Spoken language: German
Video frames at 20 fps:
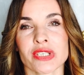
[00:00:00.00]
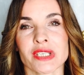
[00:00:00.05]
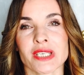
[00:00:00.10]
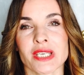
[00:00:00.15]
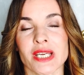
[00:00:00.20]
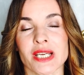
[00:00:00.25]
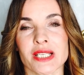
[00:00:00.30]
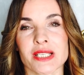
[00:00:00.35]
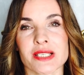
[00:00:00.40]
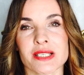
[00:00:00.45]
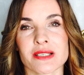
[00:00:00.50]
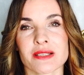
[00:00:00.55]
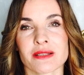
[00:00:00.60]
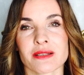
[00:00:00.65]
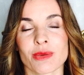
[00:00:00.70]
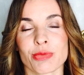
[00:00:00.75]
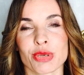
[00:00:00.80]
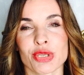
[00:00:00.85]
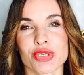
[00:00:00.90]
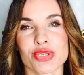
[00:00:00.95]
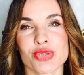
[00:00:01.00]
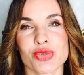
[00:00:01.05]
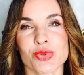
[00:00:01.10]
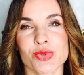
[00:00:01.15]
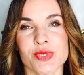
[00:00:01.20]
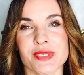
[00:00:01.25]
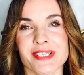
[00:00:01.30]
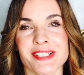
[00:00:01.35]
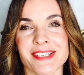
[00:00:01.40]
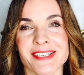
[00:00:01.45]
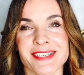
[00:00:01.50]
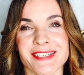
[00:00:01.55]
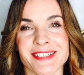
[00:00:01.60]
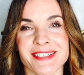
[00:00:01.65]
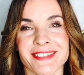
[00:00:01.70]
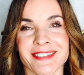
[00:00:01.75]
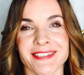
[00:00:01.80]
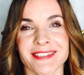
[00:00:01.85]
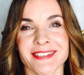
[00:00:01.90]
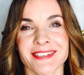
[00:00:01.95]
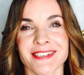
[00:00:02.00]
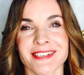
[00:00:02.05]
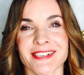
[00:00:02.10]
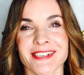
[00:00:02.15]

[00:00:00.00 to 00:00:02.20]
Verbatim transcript: den Ärzten dabei zusehen,